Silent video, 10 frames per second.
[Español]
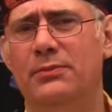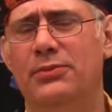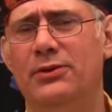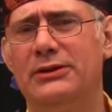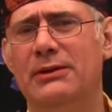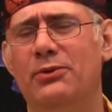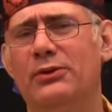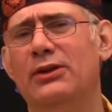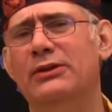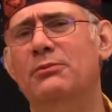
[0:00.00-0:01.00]
¿Por qué?
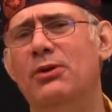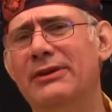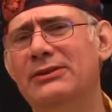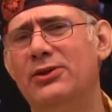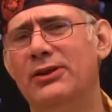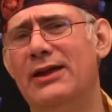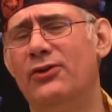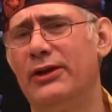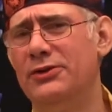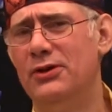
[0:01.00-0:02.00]
Porque de un momento
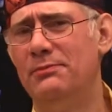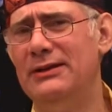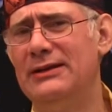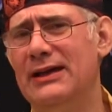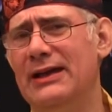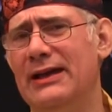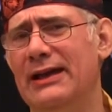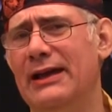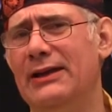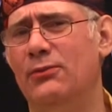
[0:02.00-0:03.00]
dado que yo expliqué
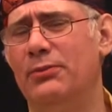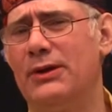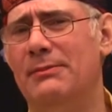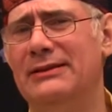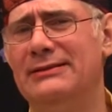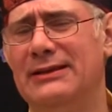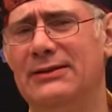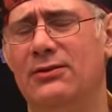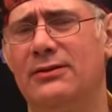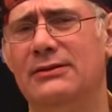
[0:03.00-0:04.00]
en los programas
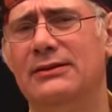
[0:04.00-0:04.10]
anteriores,